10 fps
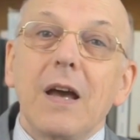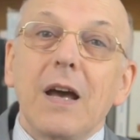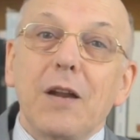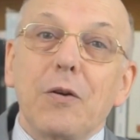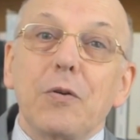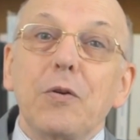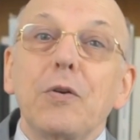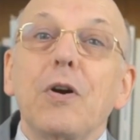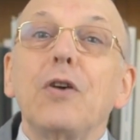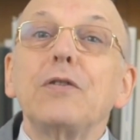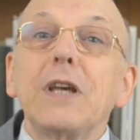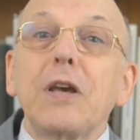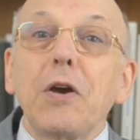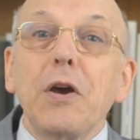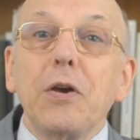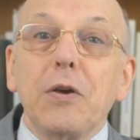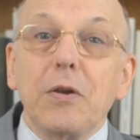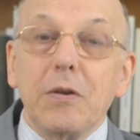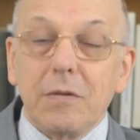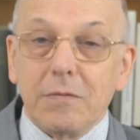Alors le grand
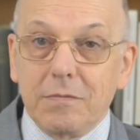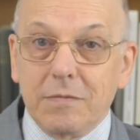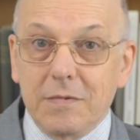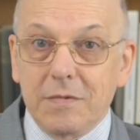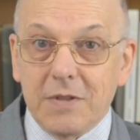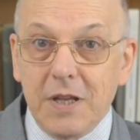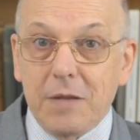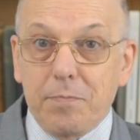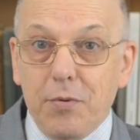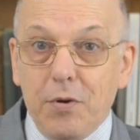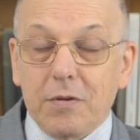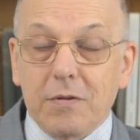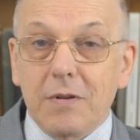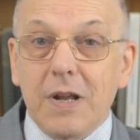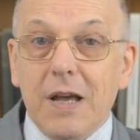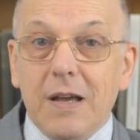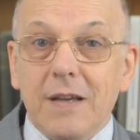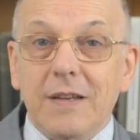écueil, cette porte-là,